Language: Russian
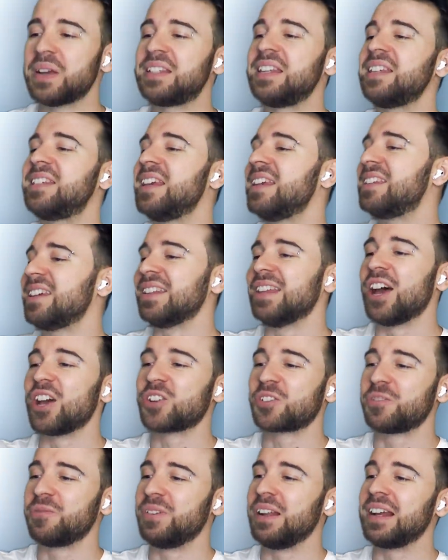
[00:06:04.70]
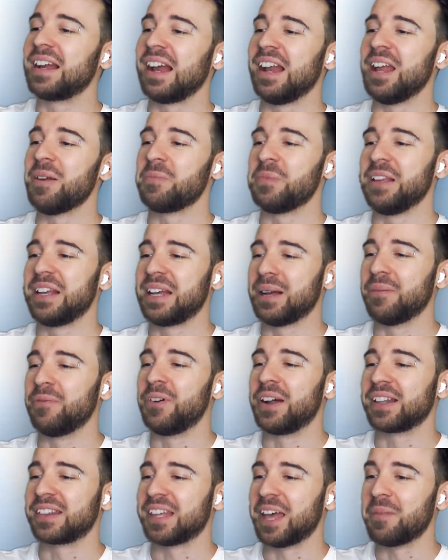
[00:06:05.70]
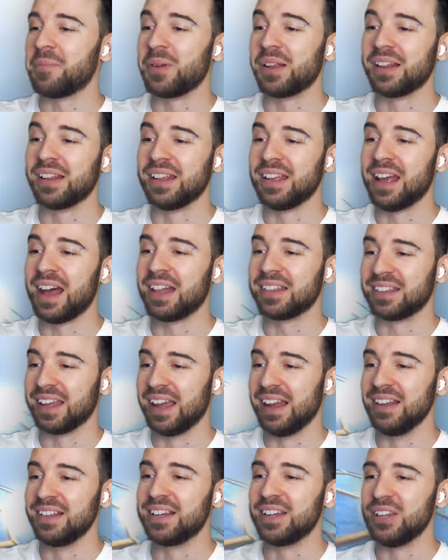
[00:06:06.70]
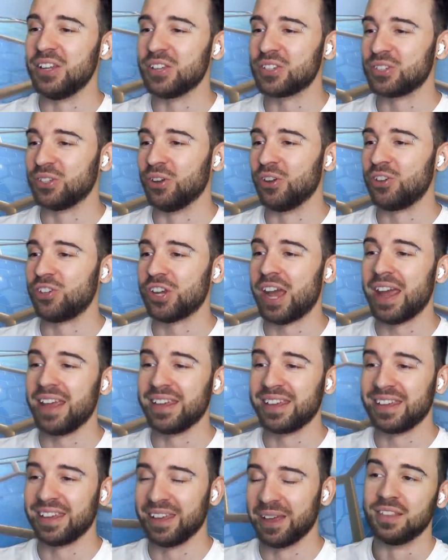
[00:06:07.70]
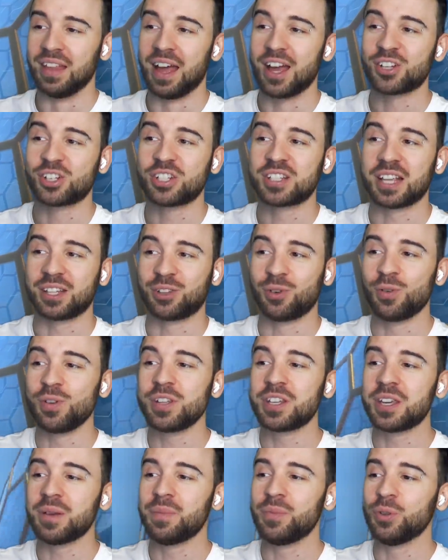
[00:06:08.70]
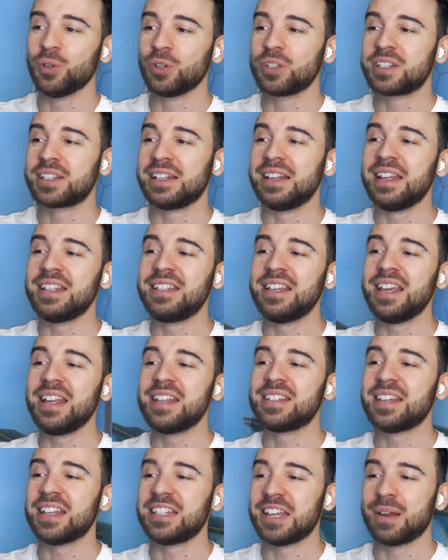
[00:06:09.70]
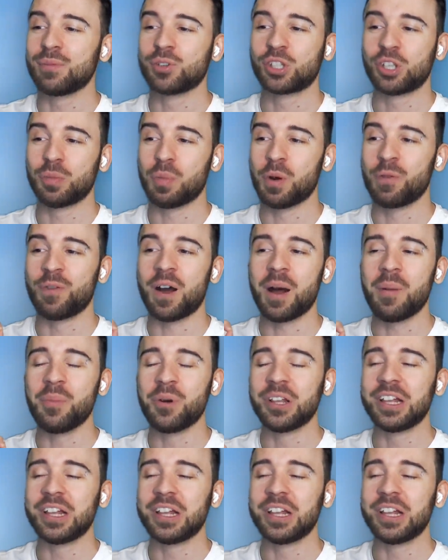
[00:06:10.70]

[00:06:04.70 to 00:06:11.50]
Посетите наш великолепный комфортабельный отель «Гнездо Чайки». Наши сотрудники будут следить за тем, чтобы вам